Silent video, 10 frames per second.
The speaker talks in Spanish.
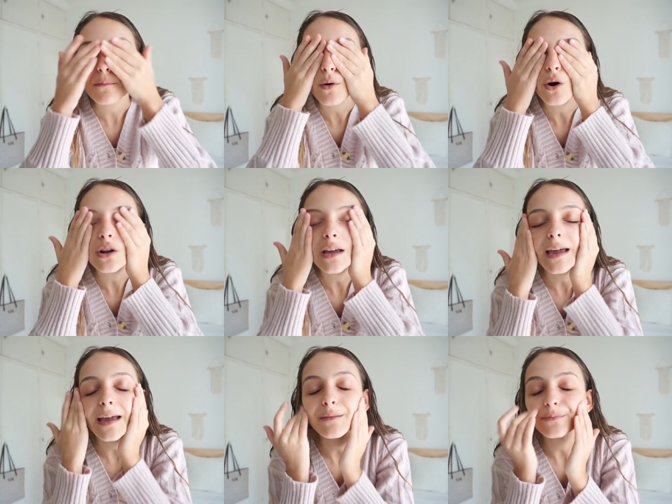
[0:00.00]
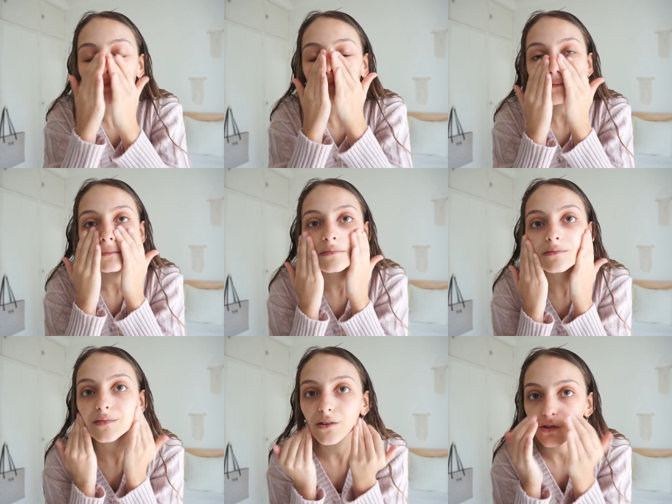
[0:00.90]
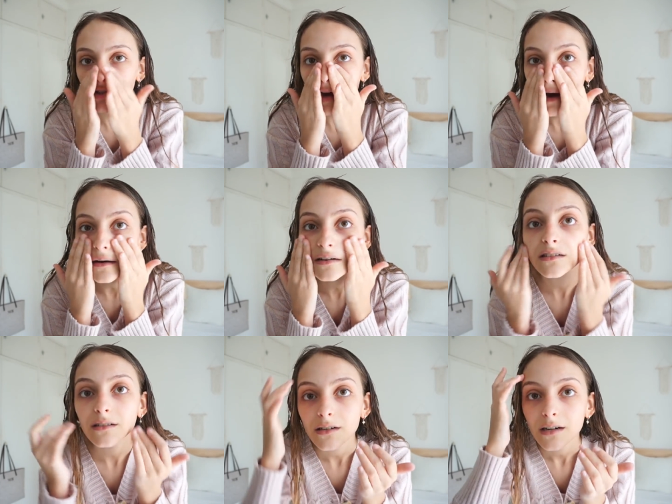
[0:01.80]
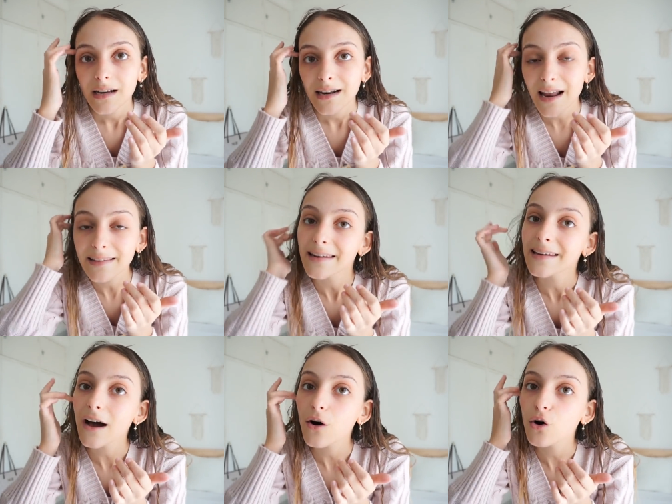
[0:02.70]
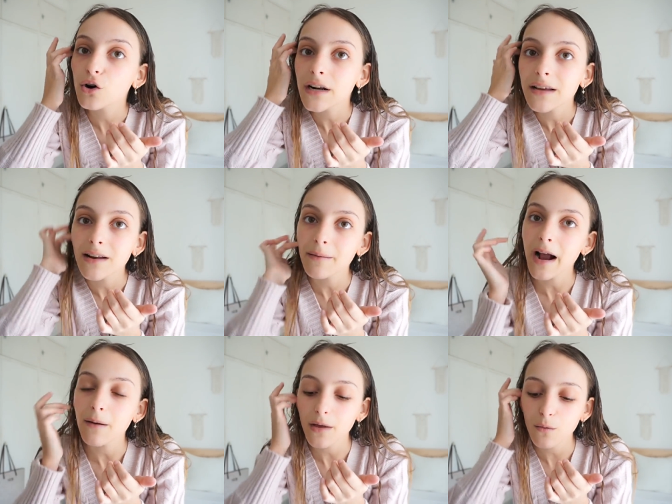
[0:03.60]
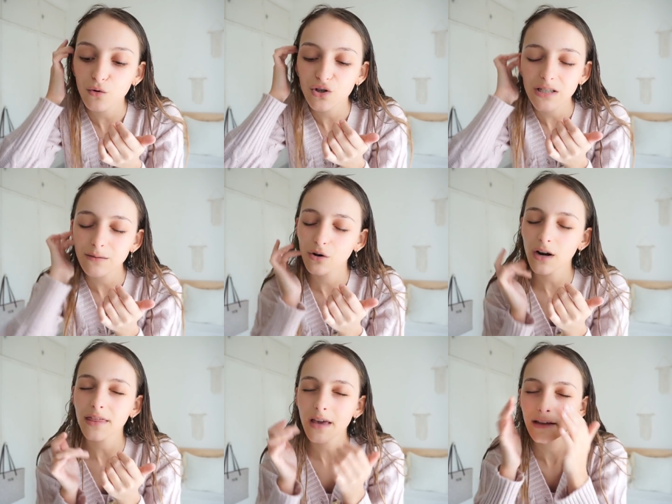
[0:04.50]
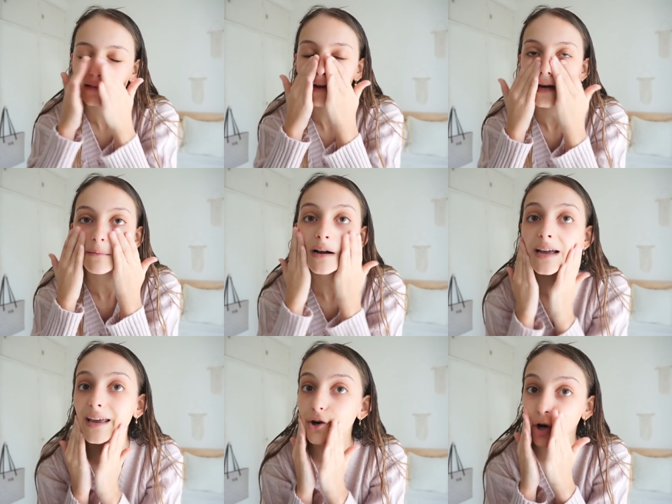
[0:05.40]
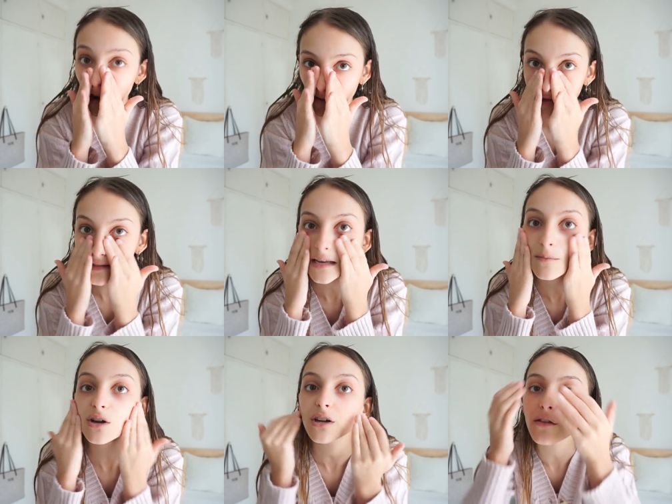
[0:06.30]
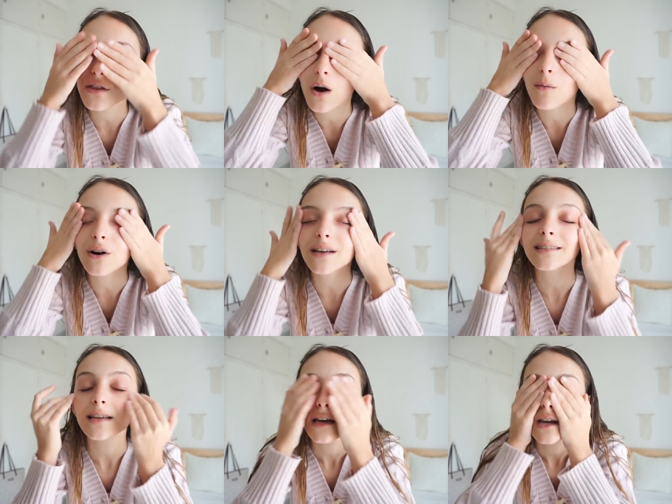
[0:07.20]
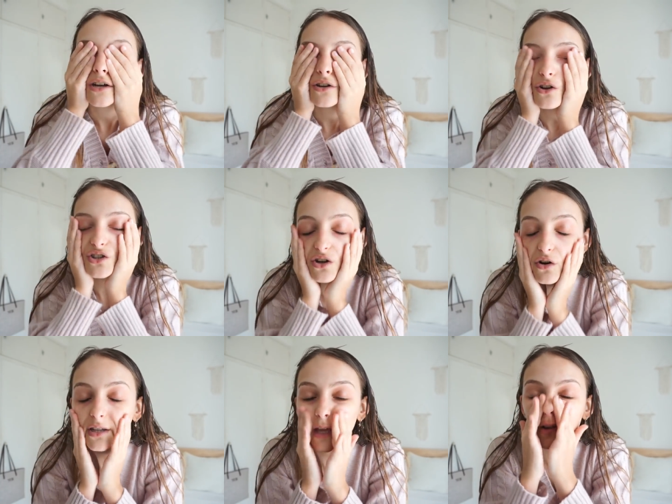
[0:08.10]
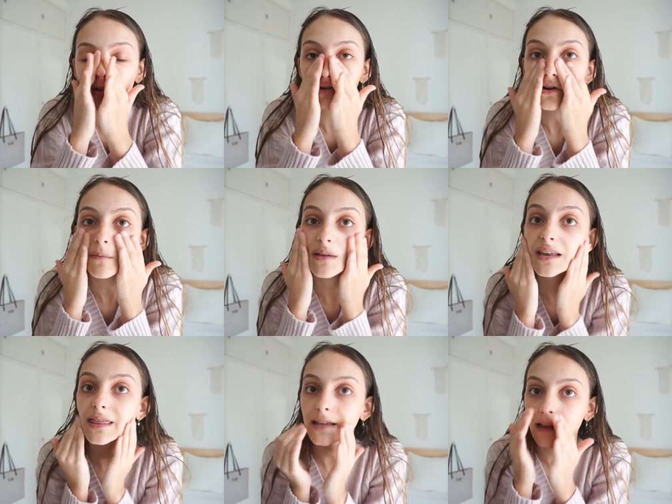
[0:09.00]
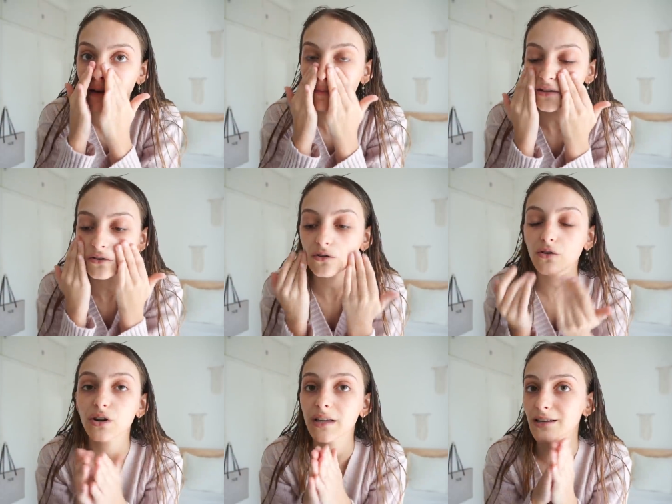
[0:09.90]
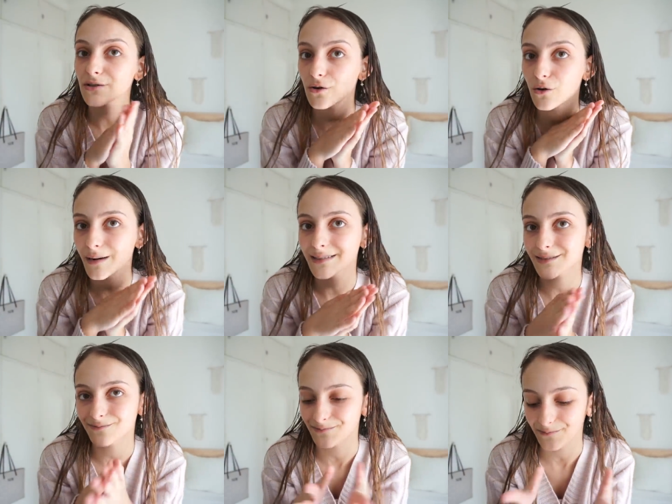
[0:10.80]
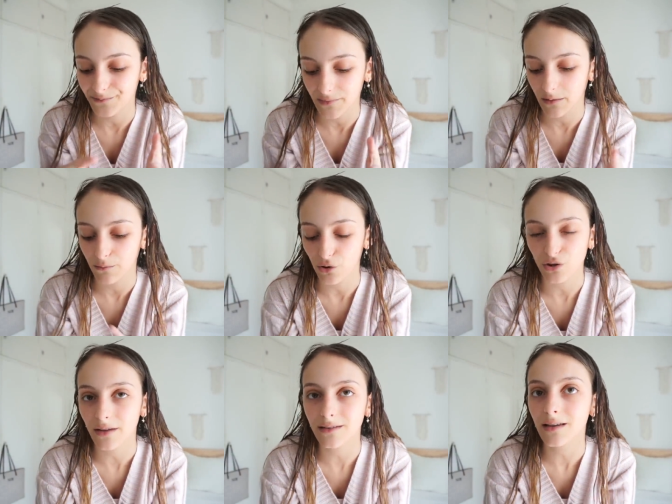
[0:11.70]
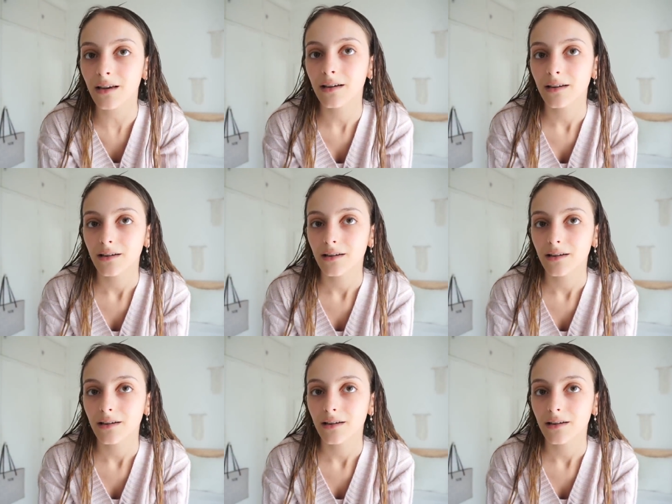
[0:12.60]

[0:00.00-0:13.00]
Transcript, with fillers: porque, mm, o sea, la tenía horrible, me ha cambiado muchísimo gracias a esta crema, que no os la voy a enseñar porque ya os digo, amores, no sé lo que tengo, tengo que pedir cita al dermatólogo y eso es lo más mm, importante,